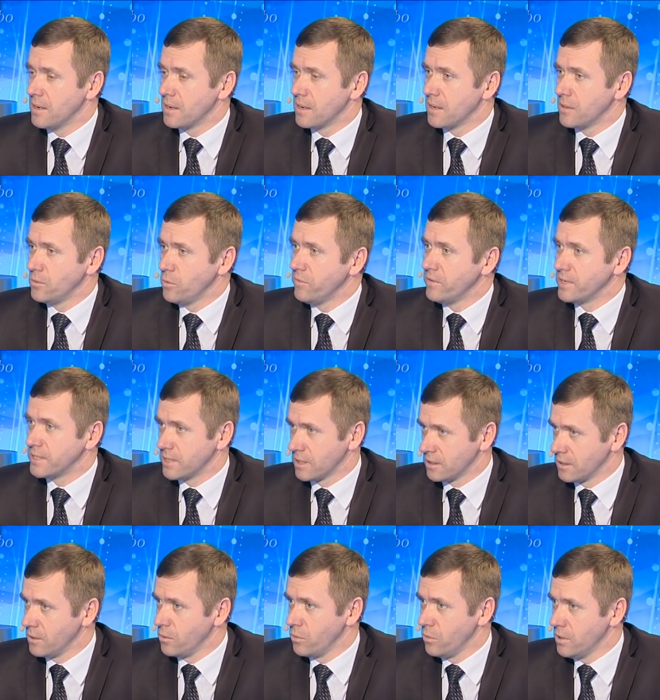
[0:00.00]
э, новые
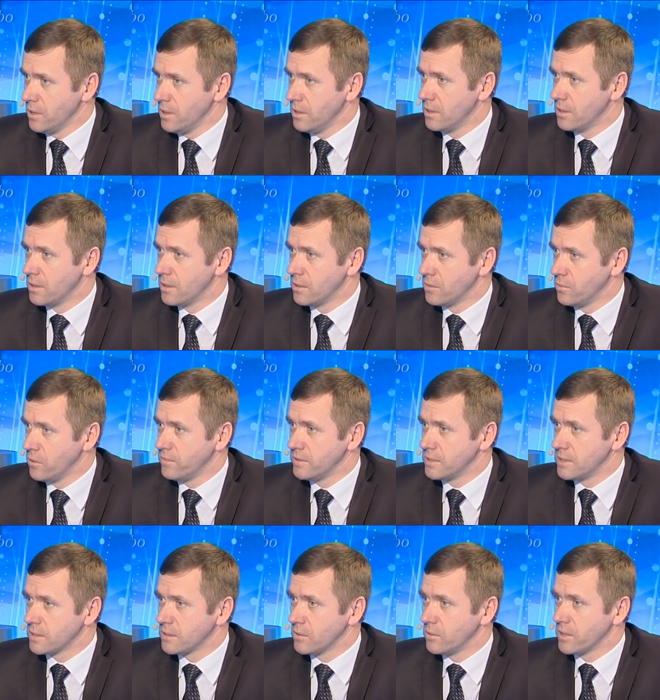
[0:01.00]
технологии, новые
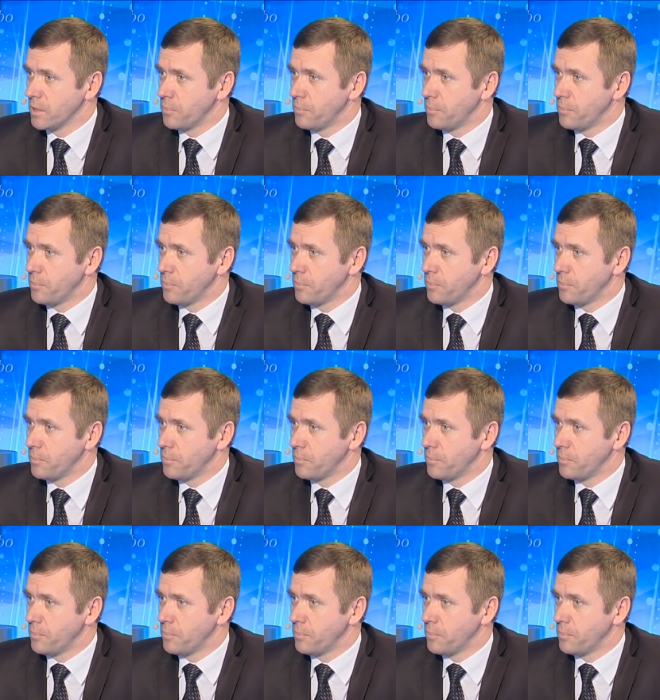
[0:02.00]
технологии.